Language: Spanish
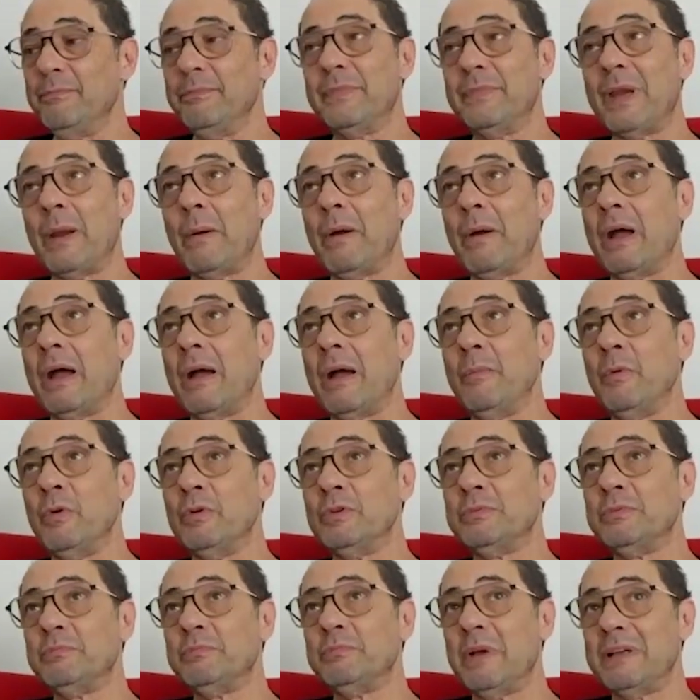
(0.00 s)

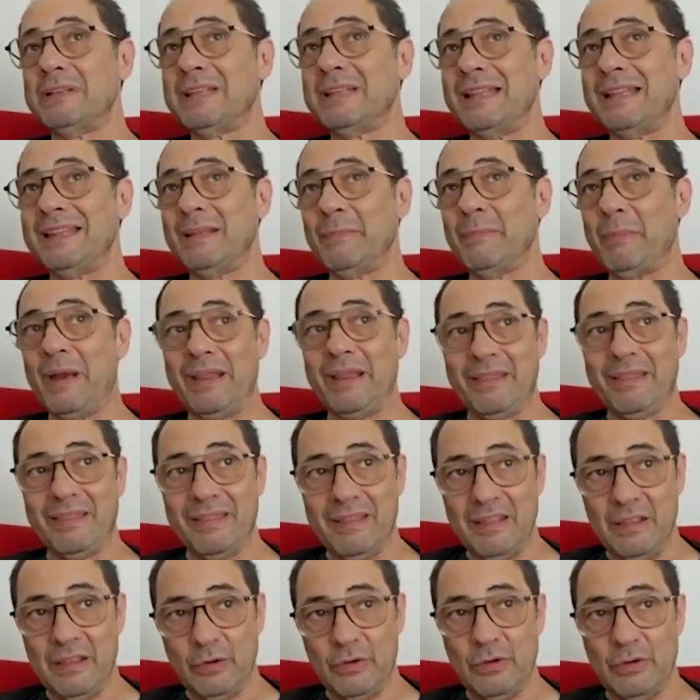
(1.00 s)
trabajamos bastante
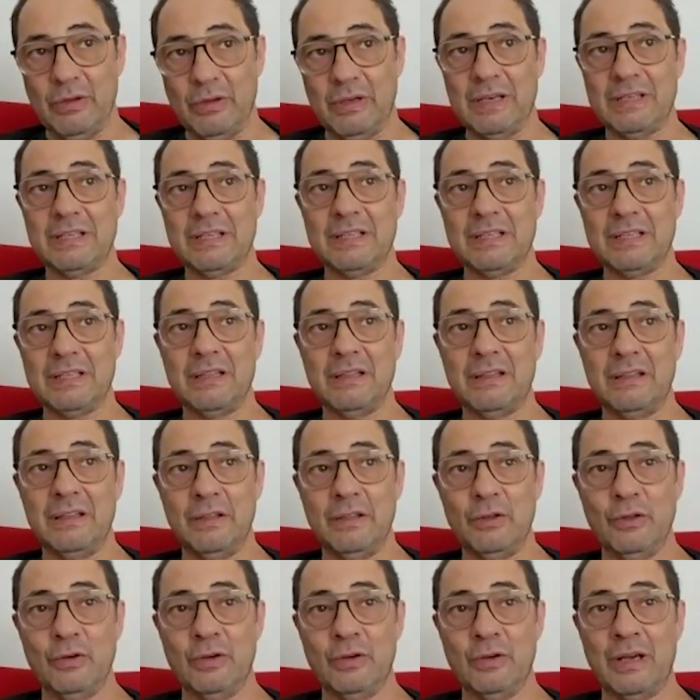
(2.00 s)
parecido en ese
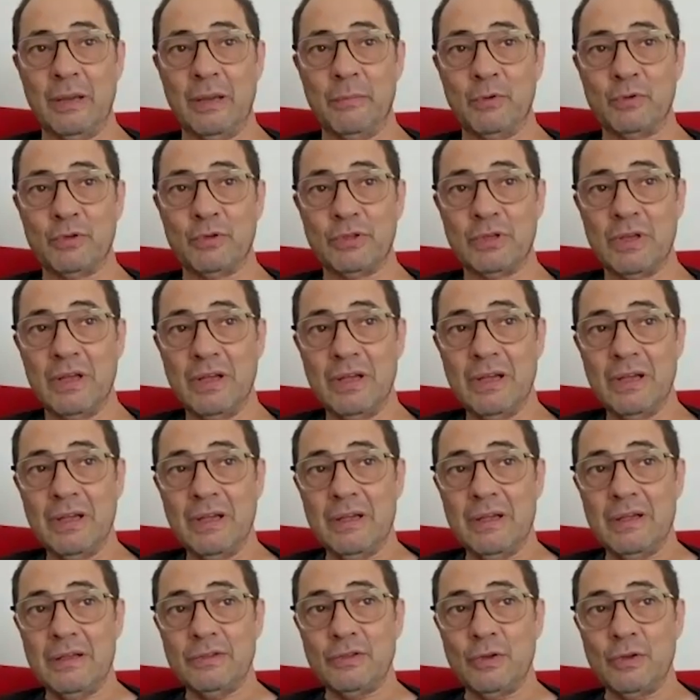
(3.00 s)
sentido, creemos
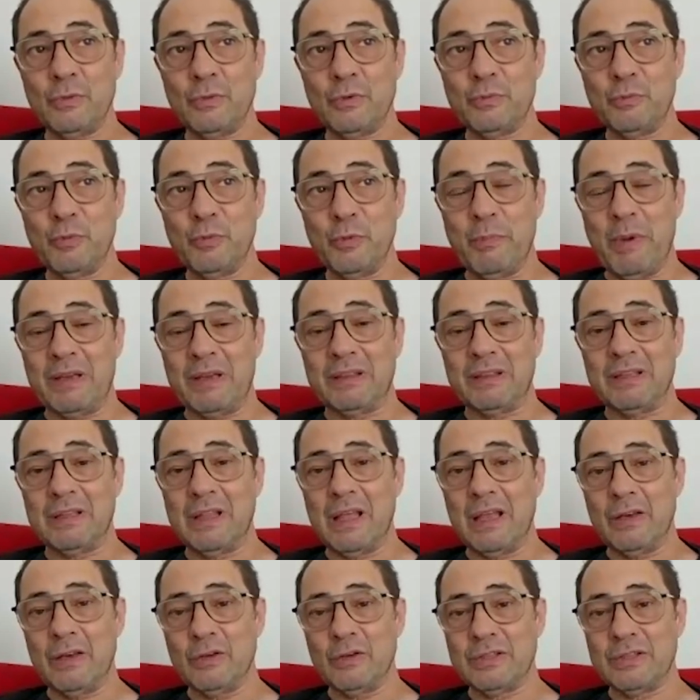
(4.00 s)
somos muy
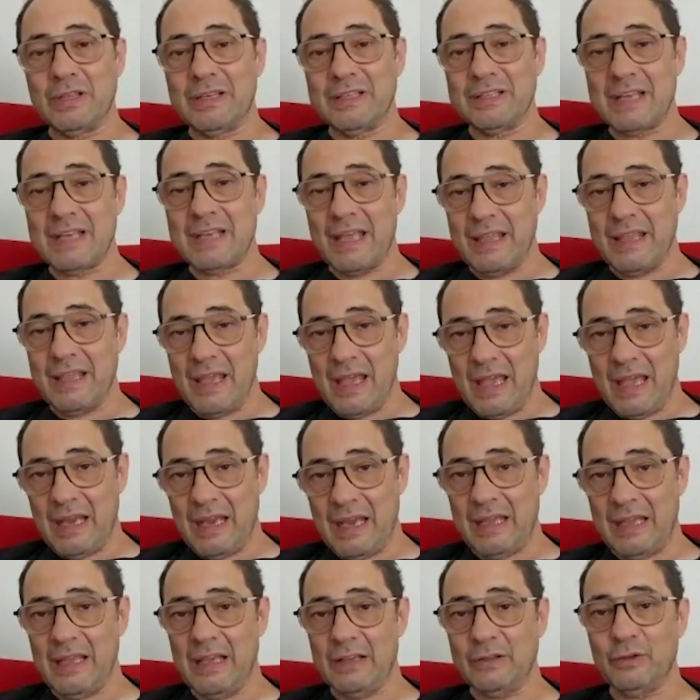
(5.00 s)
partidarios de
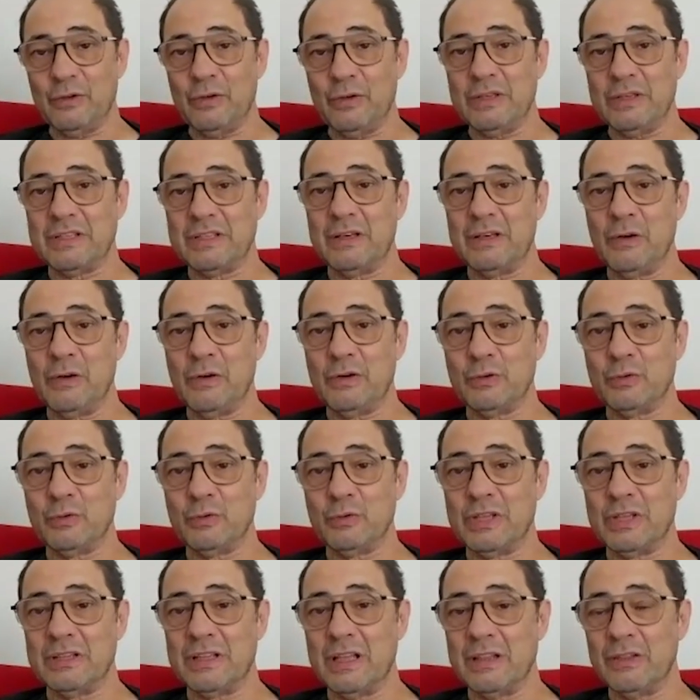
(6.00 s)
ensayar, hay actores que no les
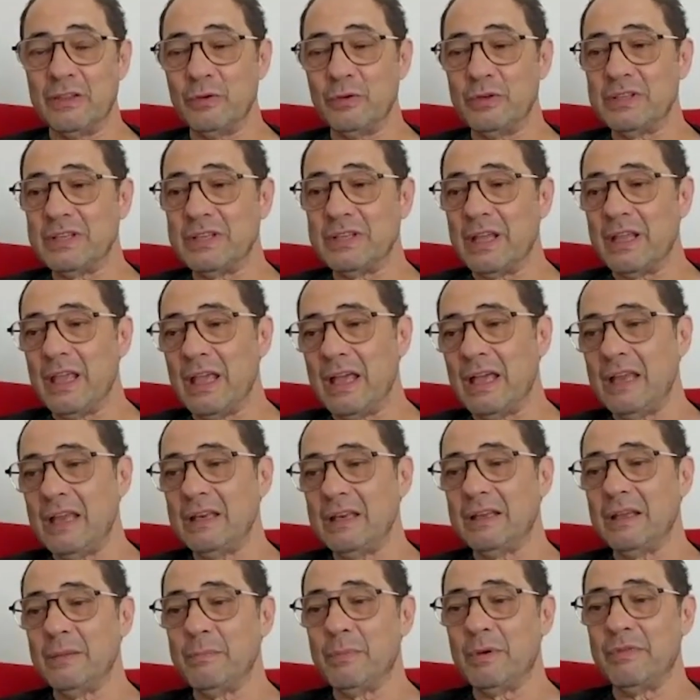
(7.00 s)
gusta tanto
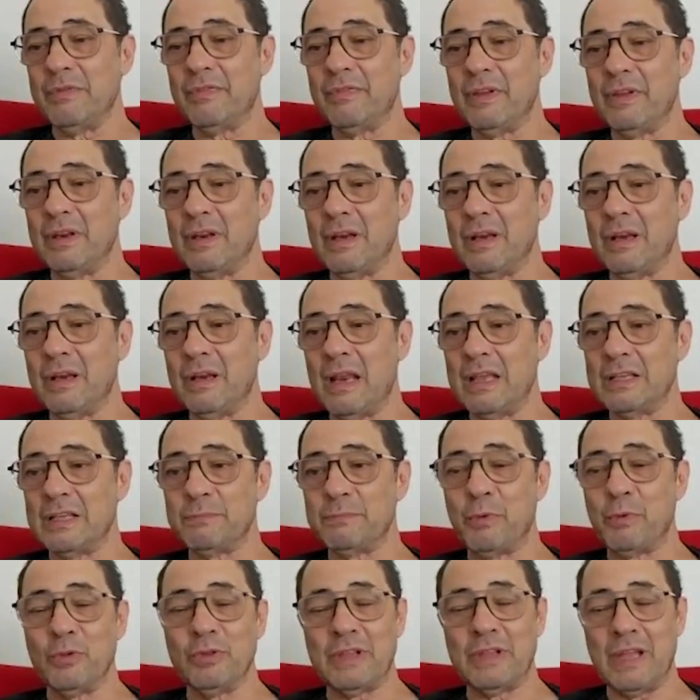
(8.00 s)
ensayar y que prefieren la
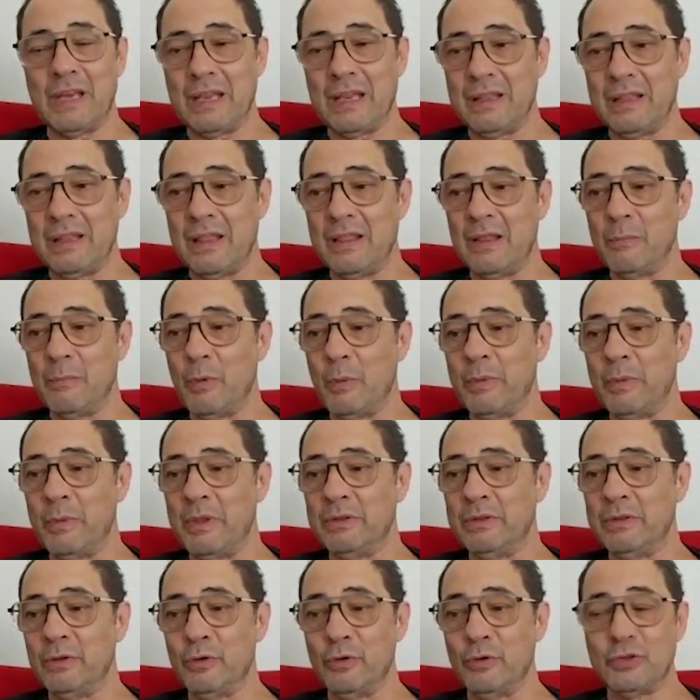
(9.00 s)
espontaneidad del
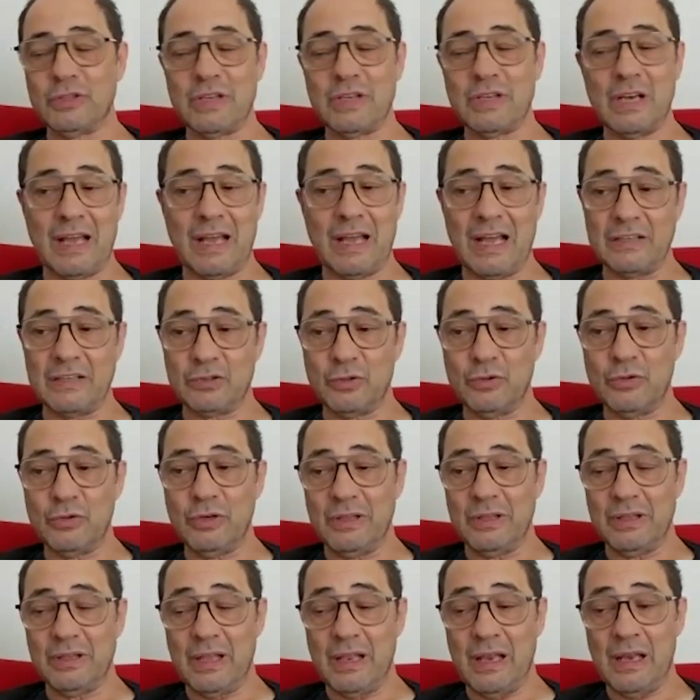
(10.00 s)
momento, no es el caso
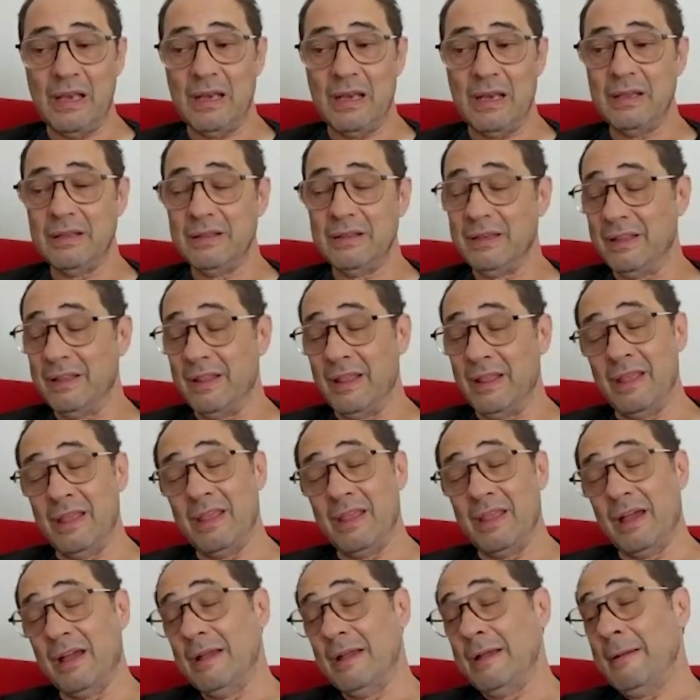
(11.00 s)
ni de él, ni de
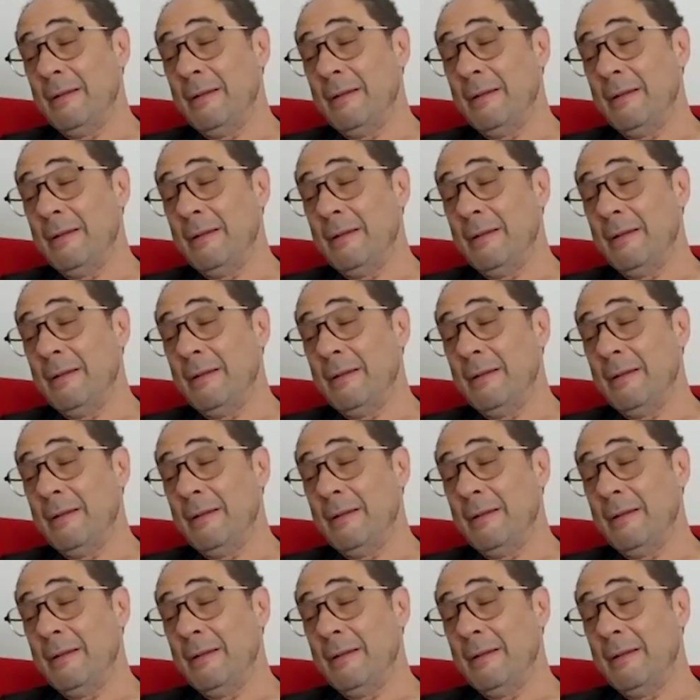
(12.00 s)
ella,